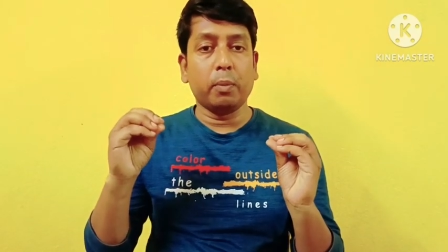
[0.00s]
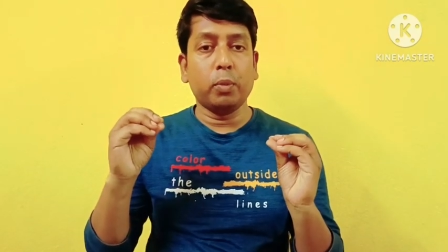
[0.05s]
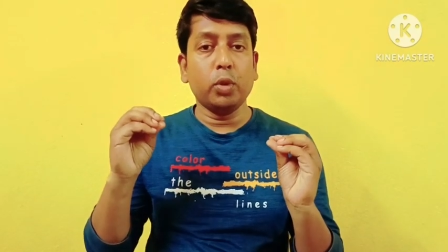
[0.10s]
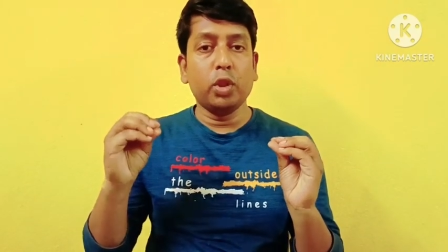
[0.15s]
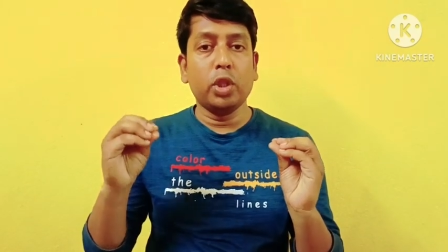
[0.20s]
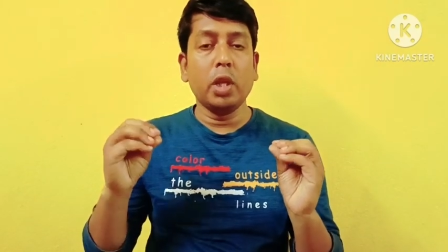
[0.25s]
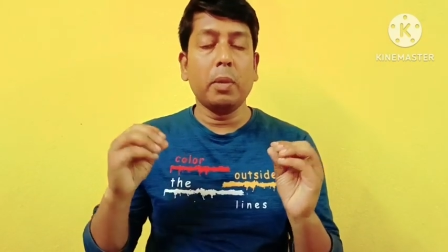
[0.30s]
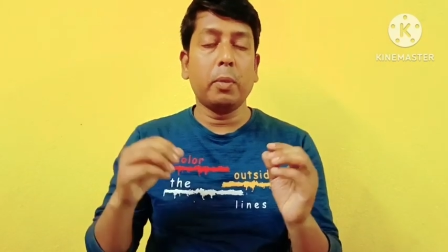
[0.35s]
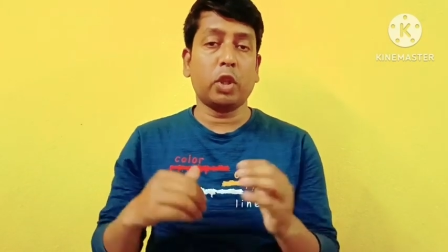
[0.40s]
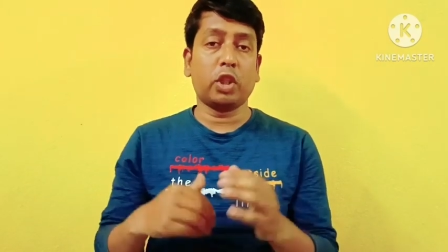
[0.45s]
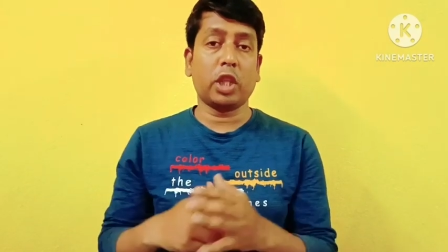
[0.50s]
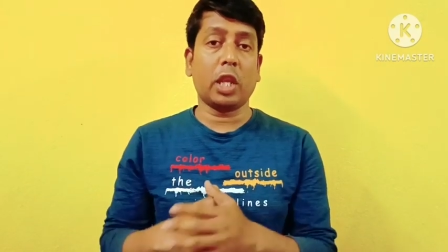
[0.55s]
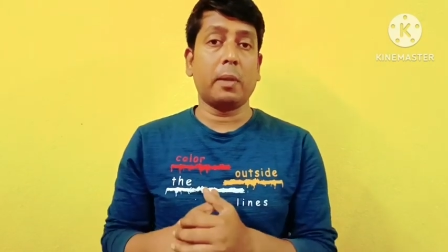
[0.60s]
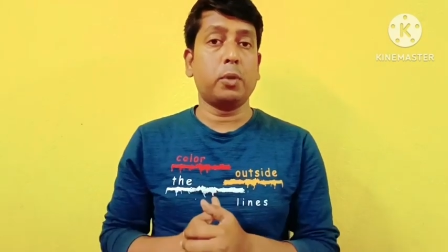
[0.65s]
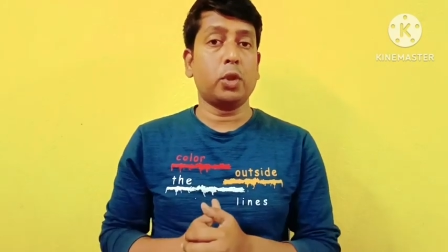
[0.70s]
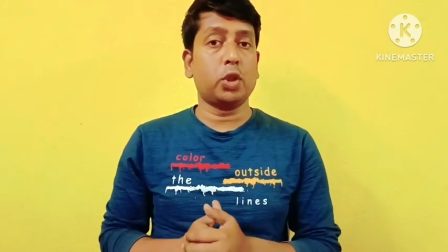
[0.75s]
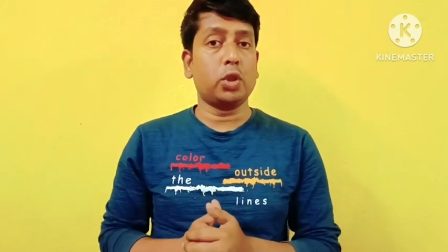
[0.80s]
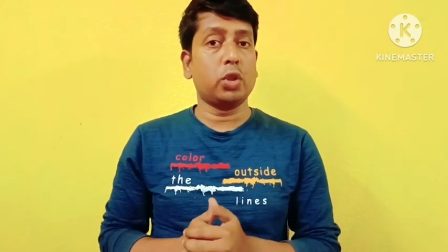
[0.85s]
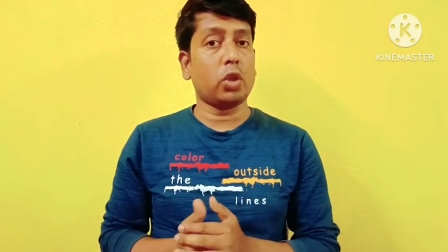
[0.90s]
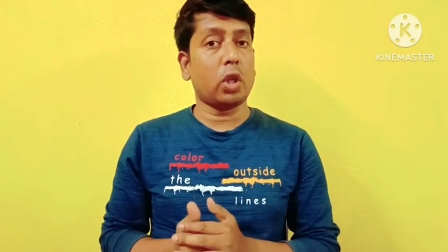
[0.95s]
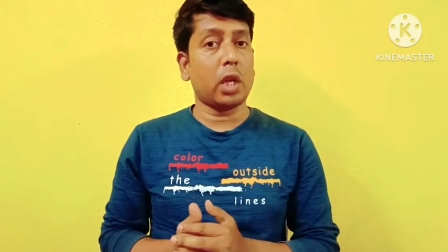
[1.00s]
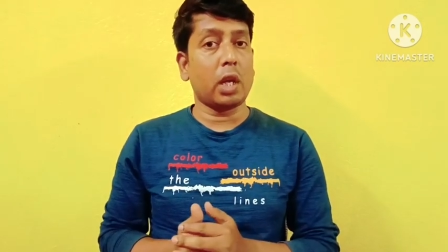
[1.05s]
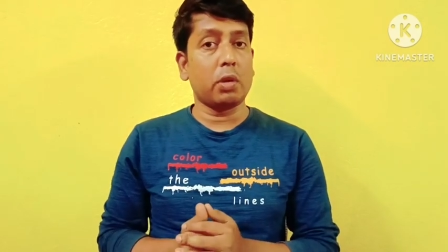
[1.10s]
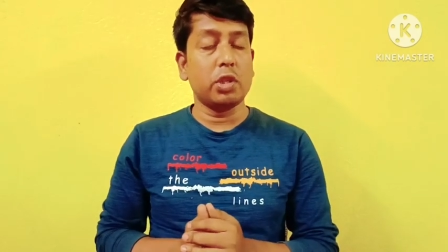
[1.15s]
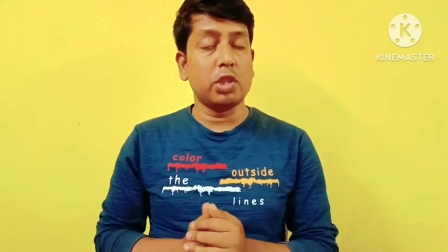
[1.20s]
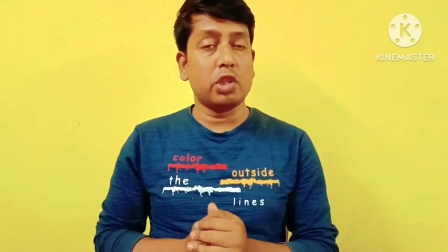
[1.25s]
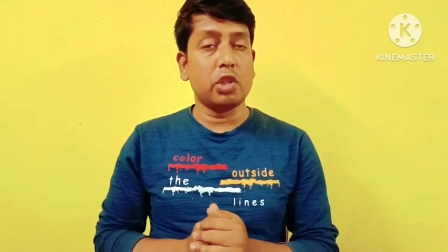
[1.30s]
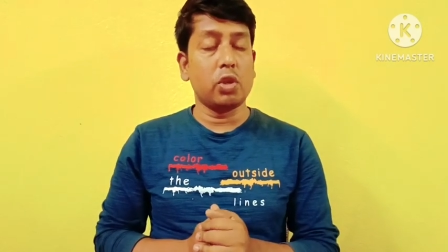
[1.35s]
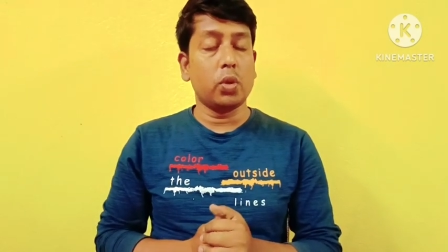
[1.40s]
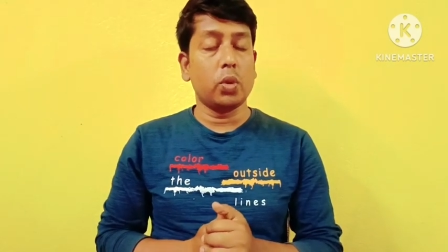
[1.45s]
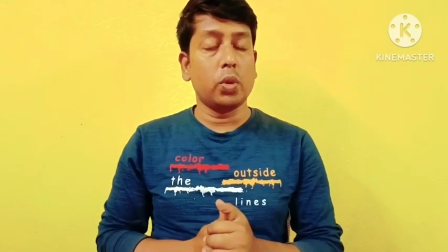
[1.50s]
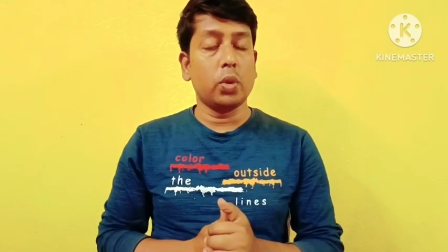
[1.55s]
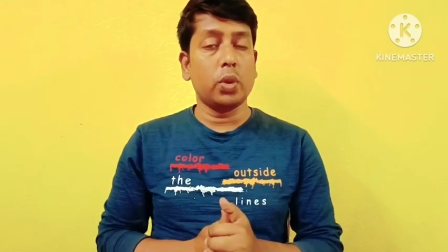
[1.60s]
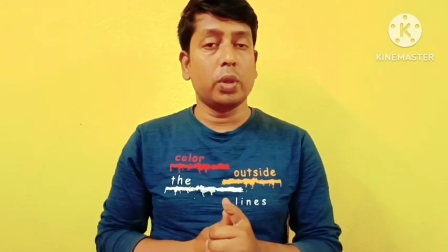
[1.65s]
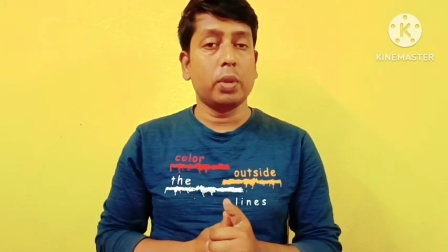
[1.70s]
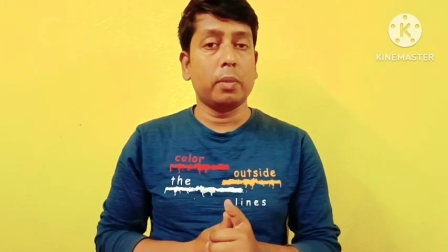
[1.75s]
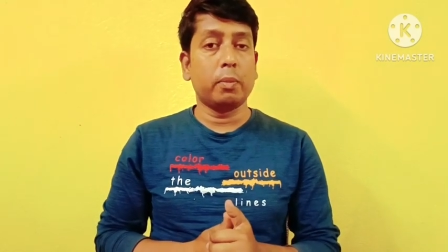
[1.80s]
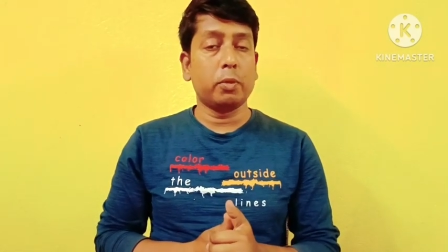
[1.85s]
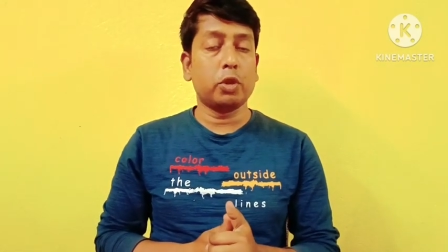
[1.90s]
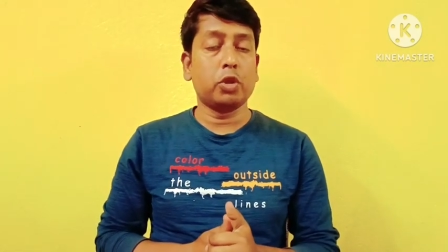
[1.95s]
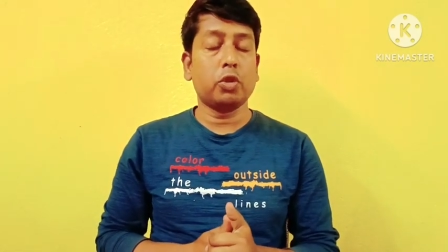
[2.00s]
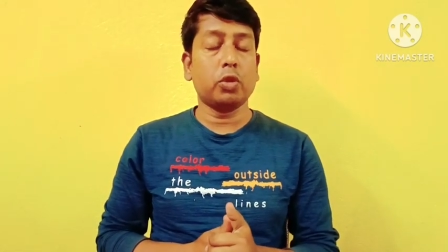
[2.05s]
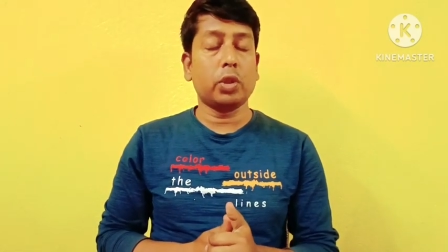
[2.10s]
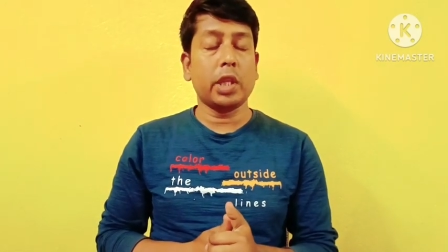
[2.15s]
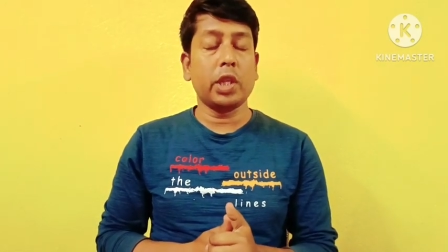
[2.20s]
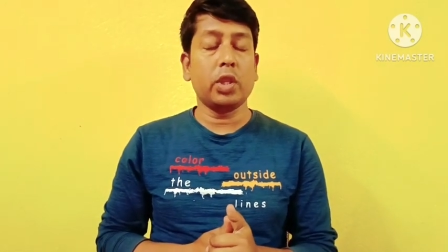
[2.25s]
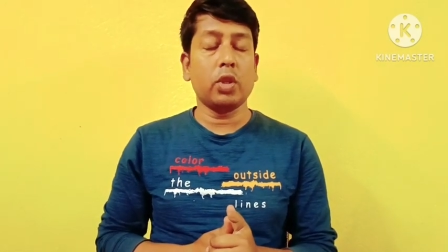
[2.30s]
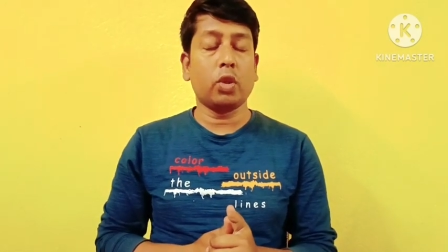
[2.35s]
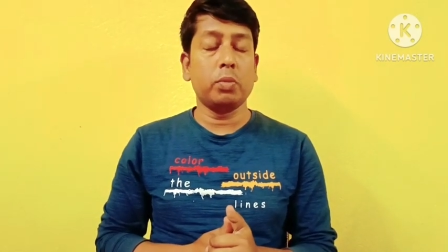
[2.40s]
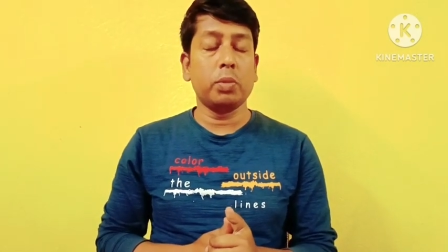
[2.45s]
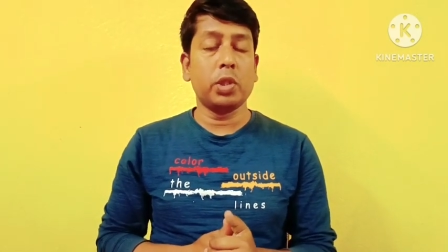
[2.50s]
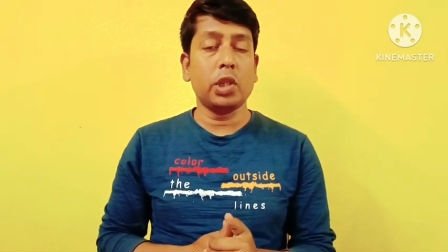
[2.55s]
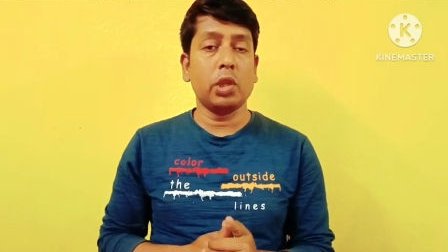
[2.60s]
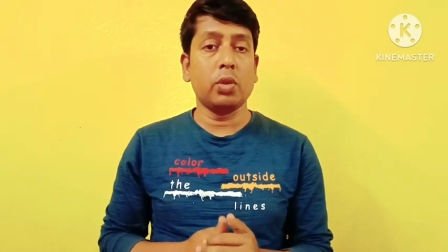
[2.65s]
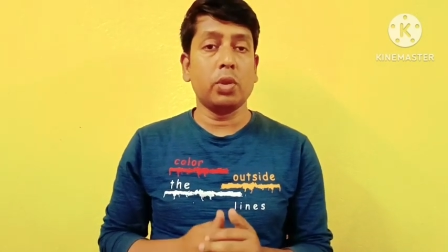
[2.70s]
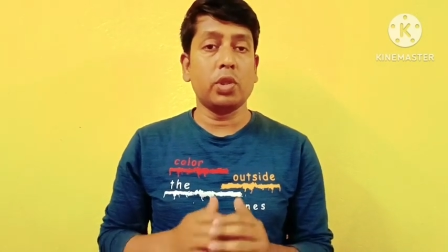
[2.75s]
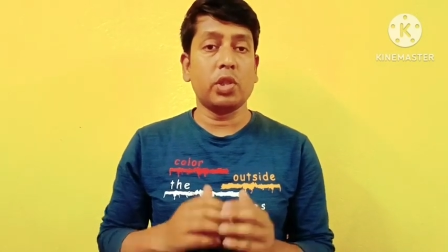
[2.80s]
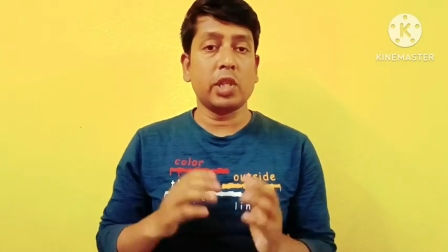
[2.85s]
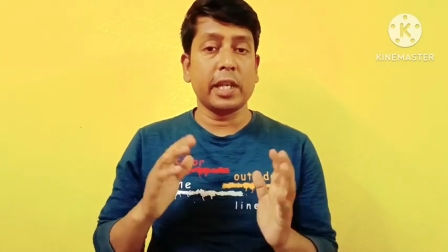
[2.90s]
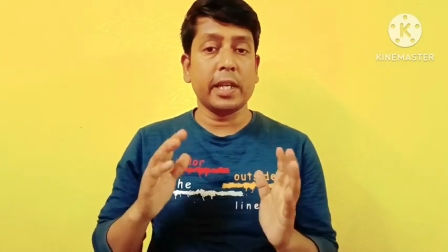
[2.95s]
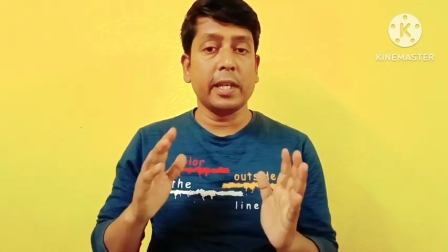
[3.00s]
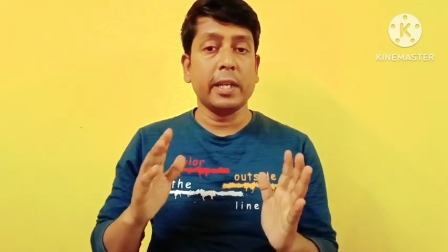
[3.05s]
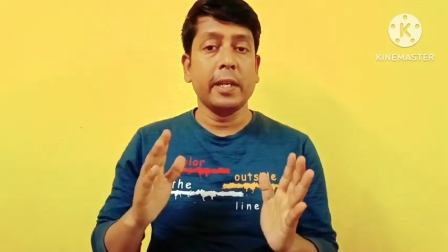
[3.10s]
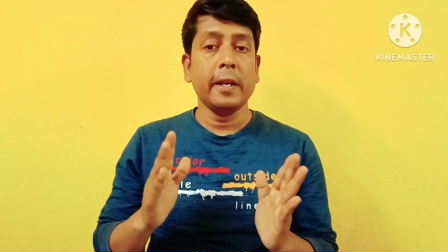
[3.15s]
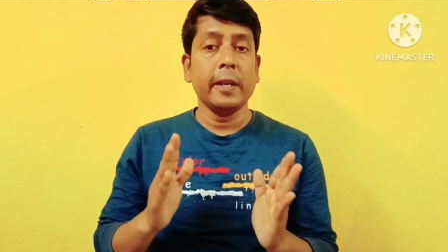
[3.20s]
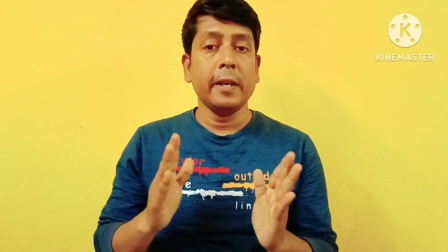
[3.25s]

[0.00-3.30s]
বুদ্ধিমত্তার প্রশ্ন ধরা হয়েছিল প্রশ্নটা এইরকম ছিল যে